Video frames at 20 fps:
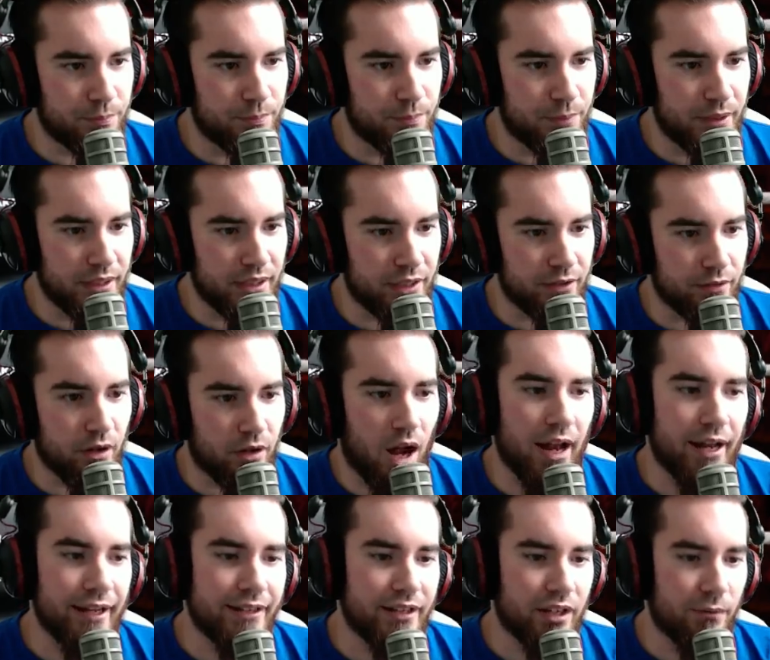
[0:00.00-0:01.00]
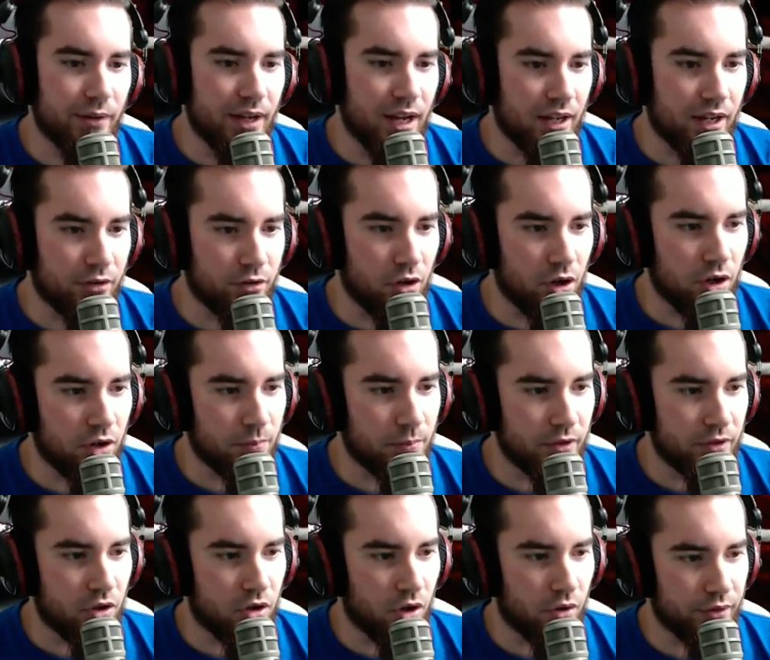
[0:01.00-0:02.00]
bin ich... Alter, wie lange noch
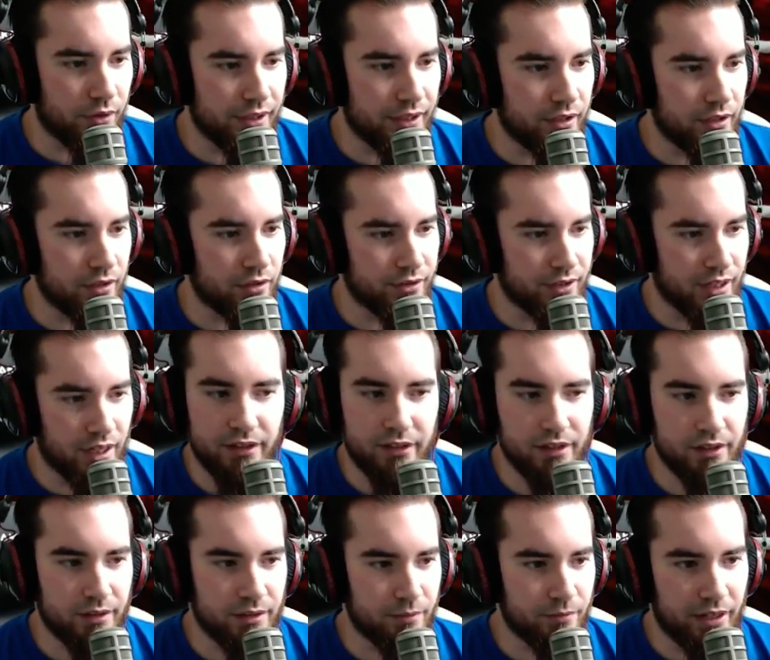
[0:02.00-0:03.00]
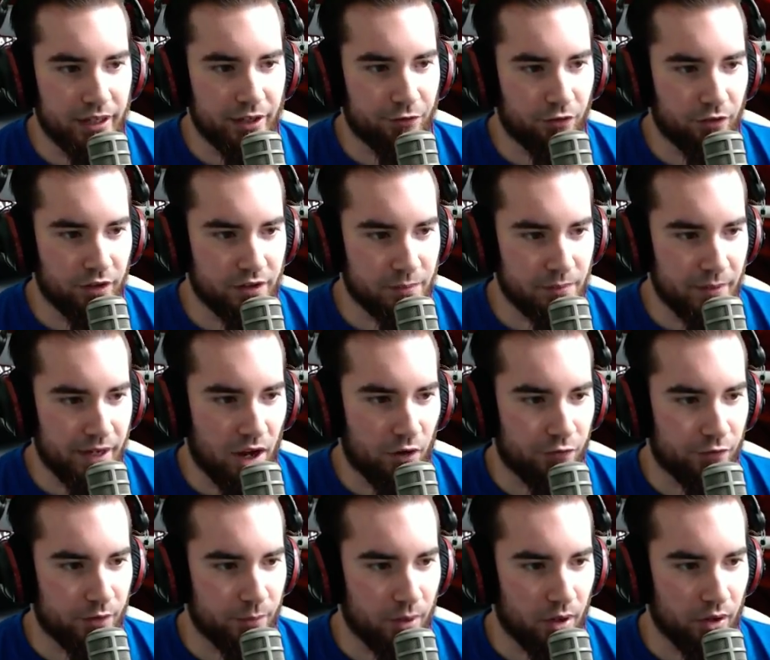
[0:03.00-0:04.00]
mit Corey hier? Und dann äh, werde ich für WrestleMania
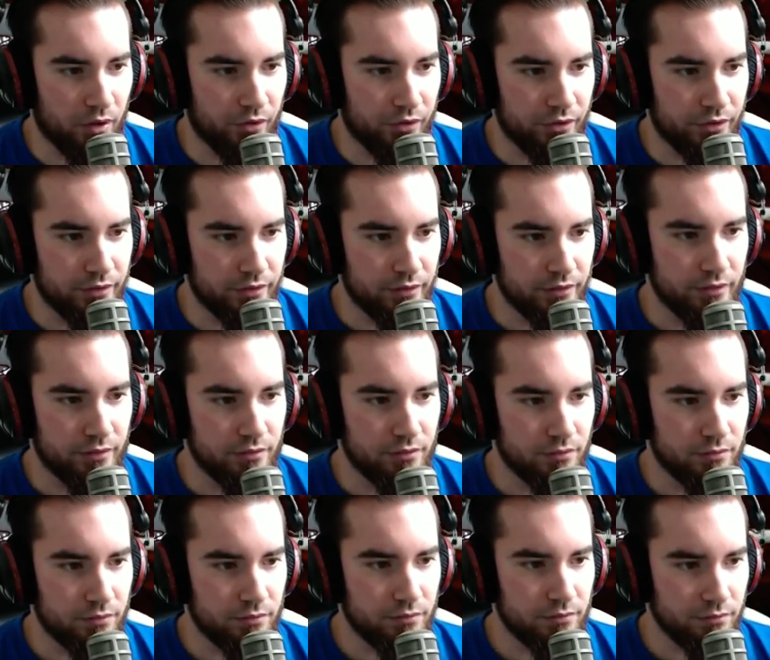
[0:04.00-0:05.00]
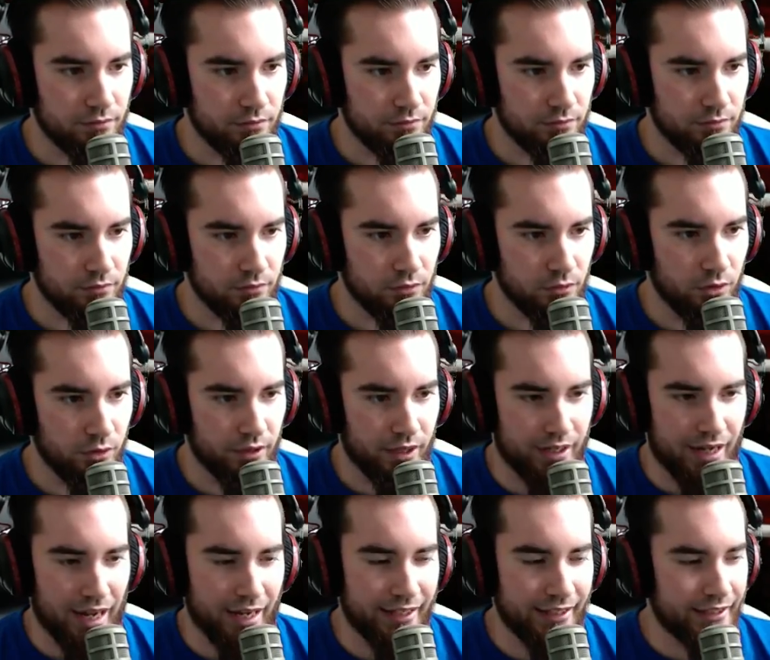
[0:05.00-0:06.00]
aufgebaut. Und dann
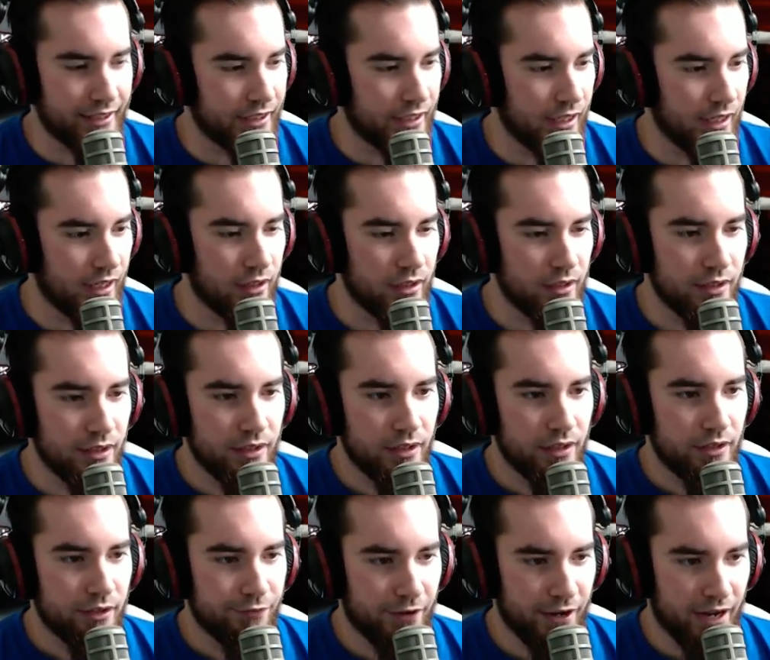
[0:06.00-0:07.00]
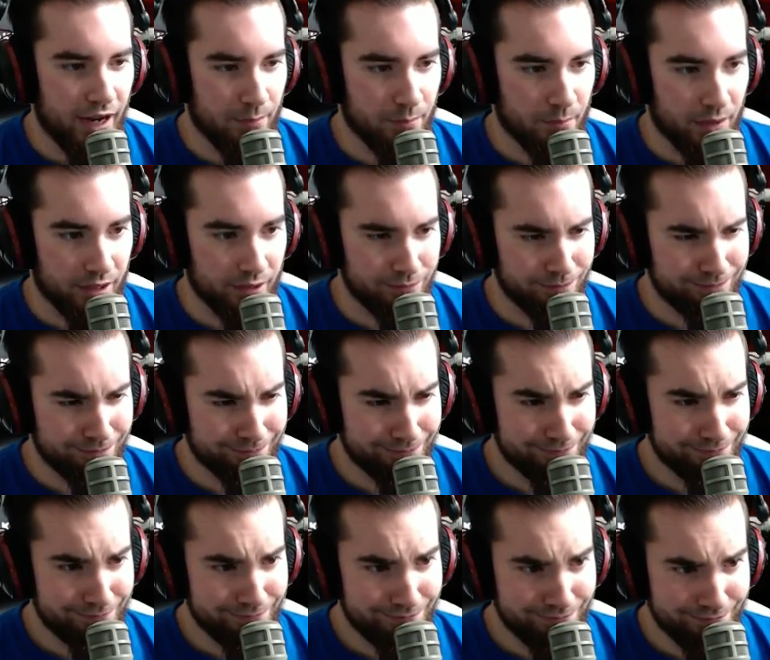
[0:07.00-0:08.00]
kann ich hier Feierabend machen.
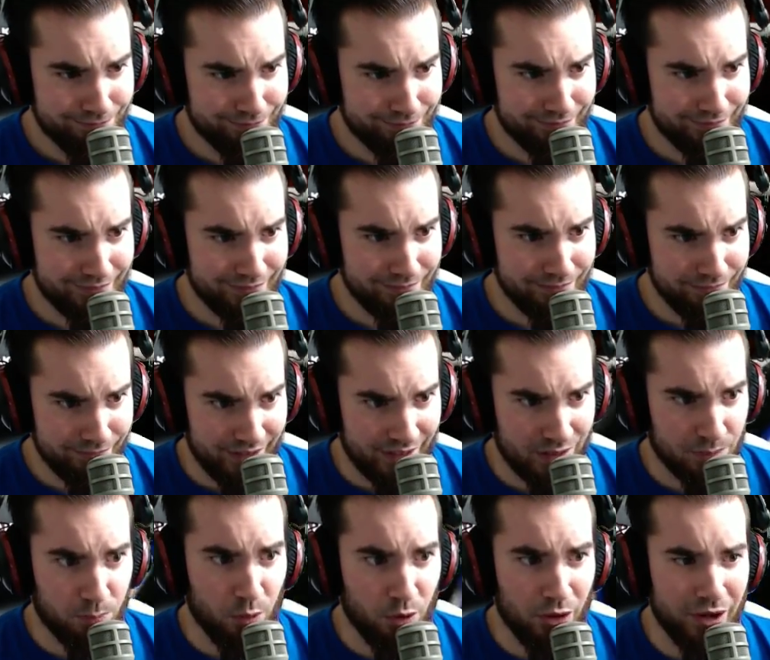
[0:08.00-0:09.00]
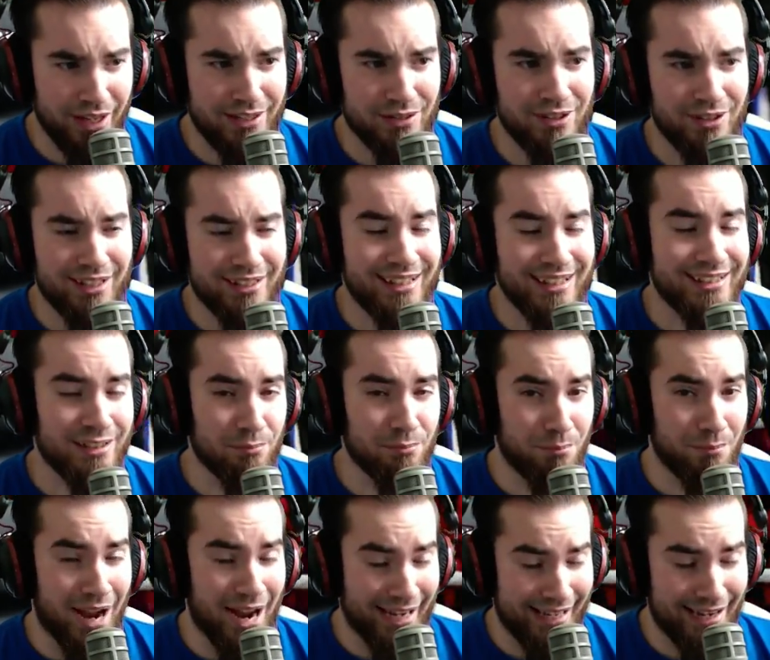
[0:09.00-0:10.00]
Das Blöde ist nur, dass das in
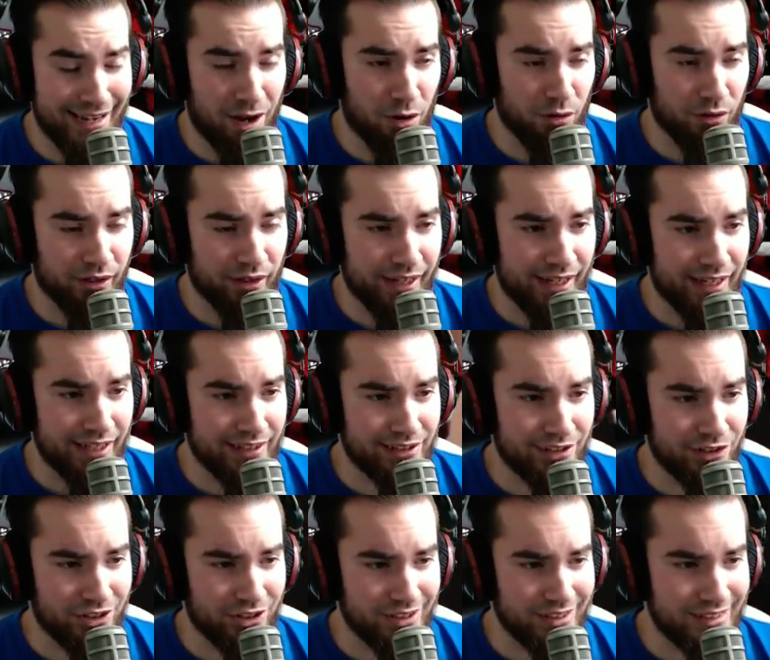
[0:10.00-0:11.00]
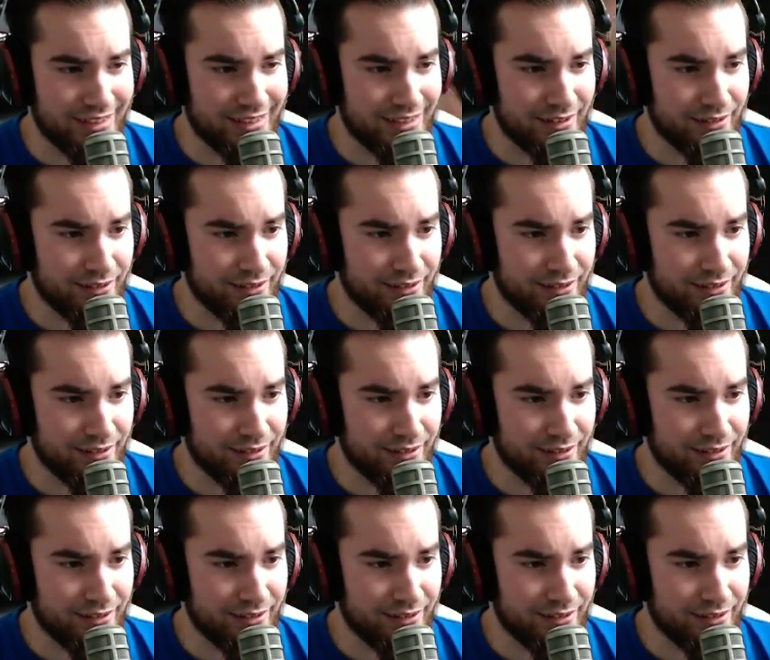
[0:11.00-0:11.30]
meinen Augen realistisch ist.